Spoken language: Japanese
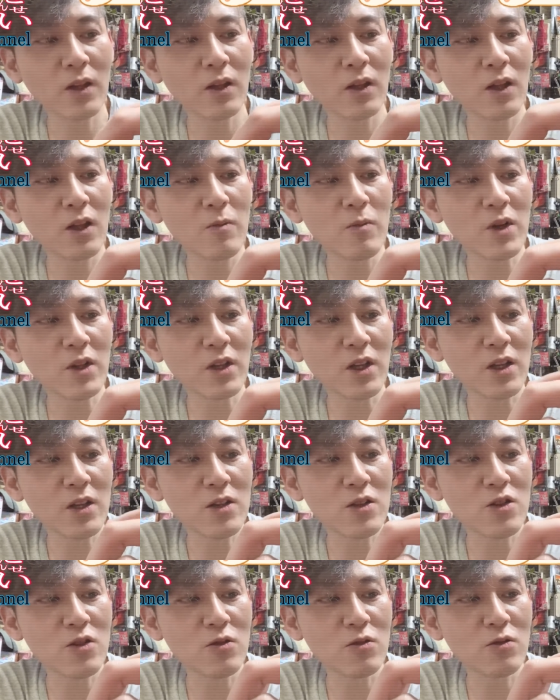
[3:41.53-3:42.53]
で、今ね、
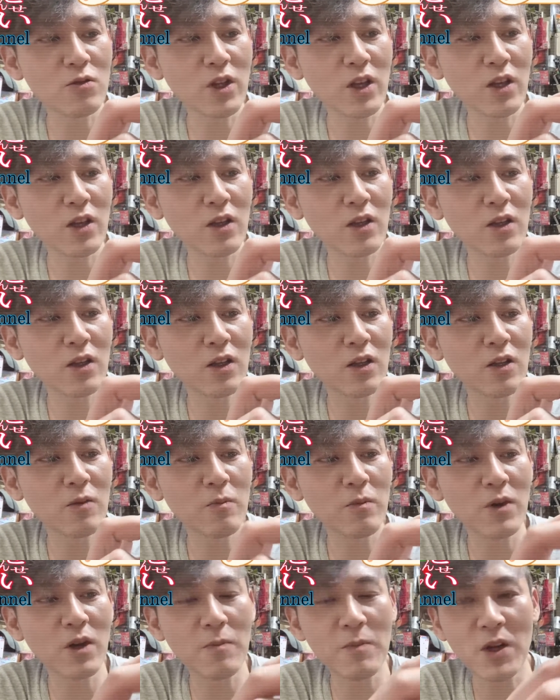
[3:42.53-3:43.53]
充
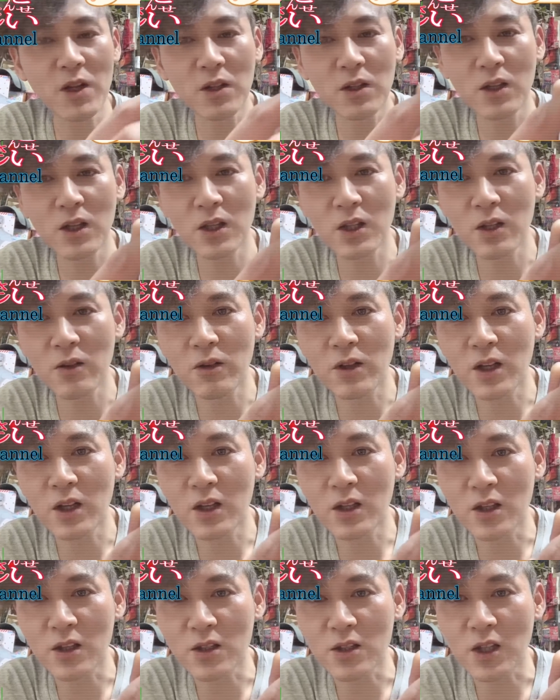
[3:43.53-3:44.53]
電、まあ満タンではな
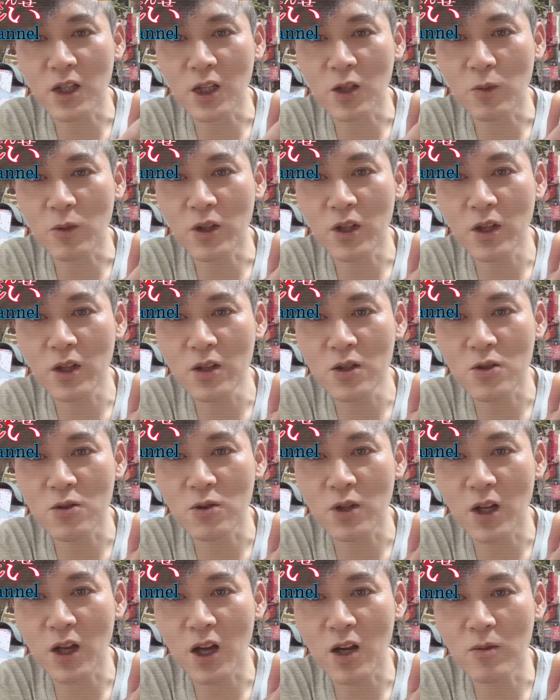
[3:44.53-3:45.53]
いんですけれどもね、
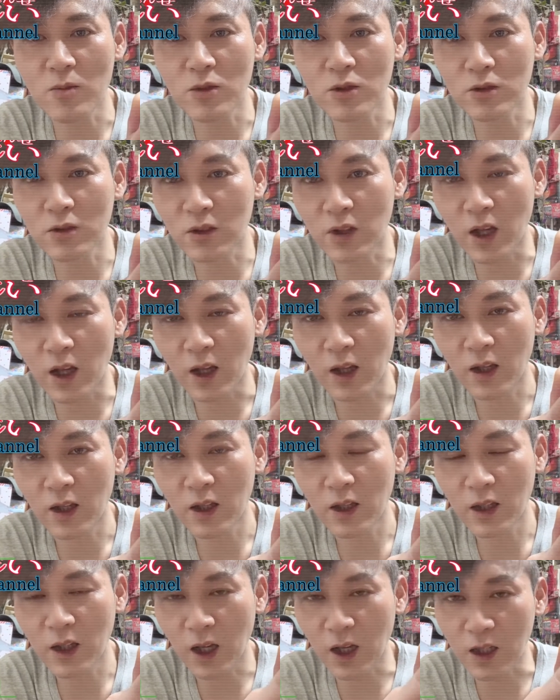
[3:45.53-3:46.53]
充電半分ぐらい
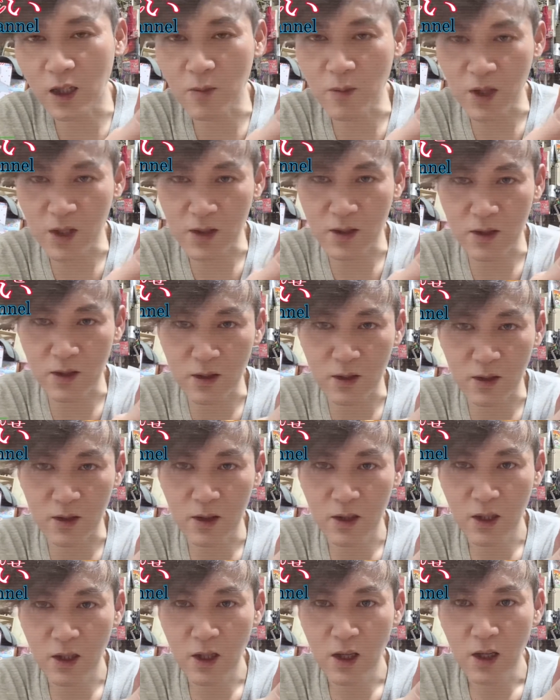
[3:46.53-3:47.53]
あります。
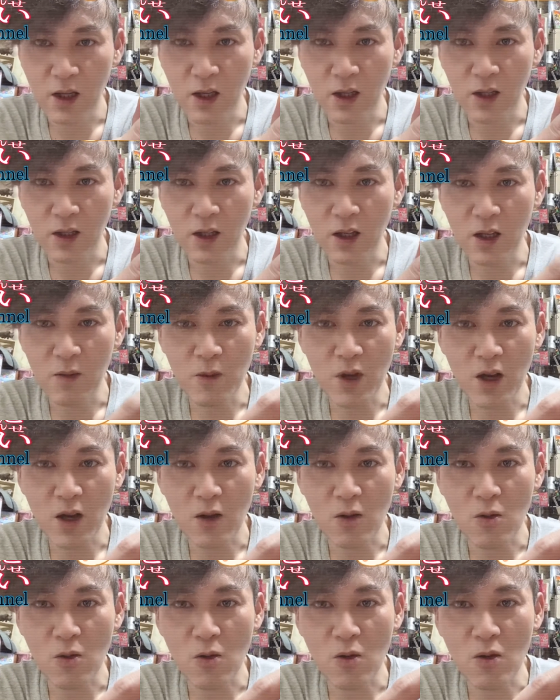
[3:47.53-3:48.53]
で、
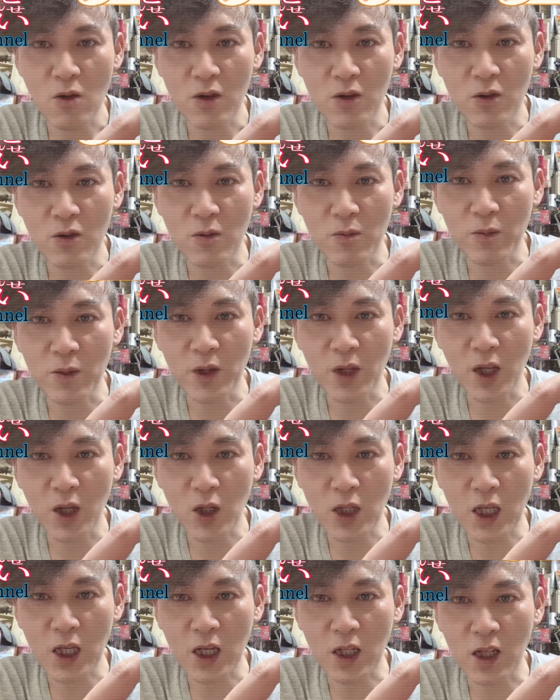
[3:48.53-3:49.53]
今、ここあの、
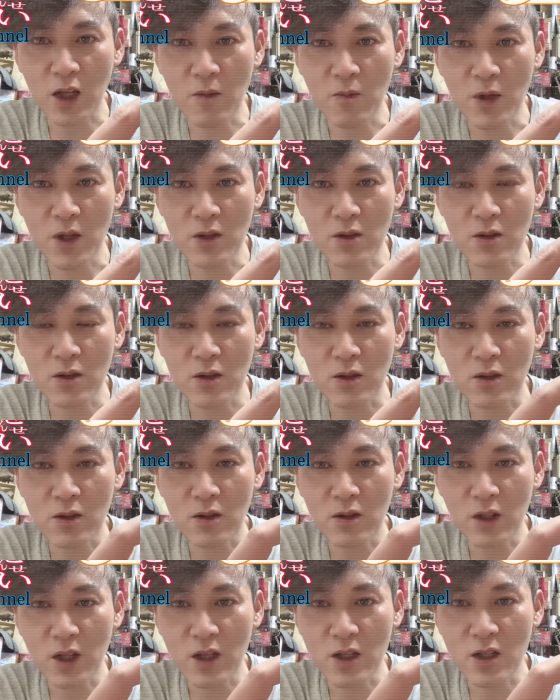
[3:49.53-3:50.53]
テカテカ点滅
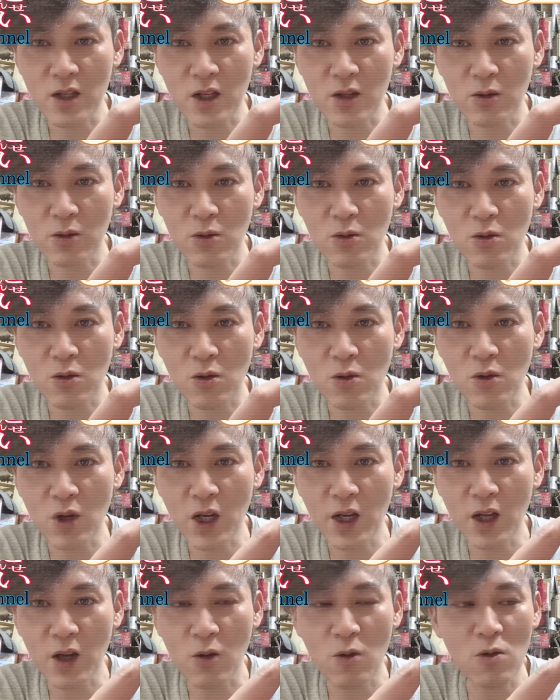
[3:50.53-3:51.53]
ね、しているところ、こ
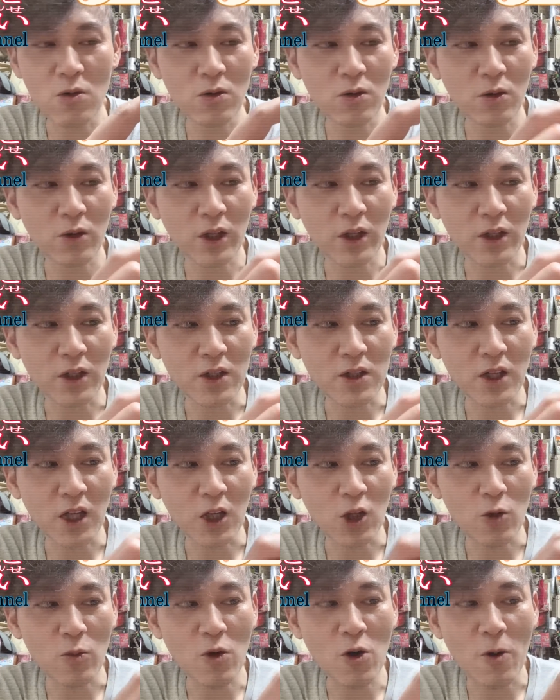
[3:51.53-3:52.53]
れね、温度なんですけ
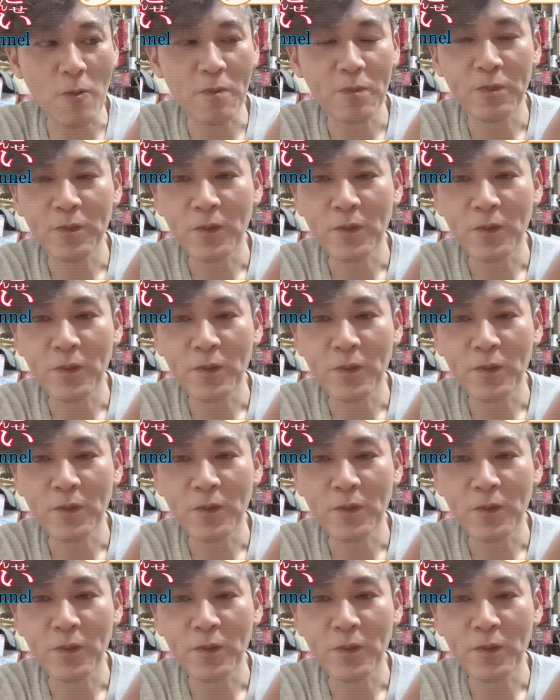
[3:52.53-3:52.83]
れども、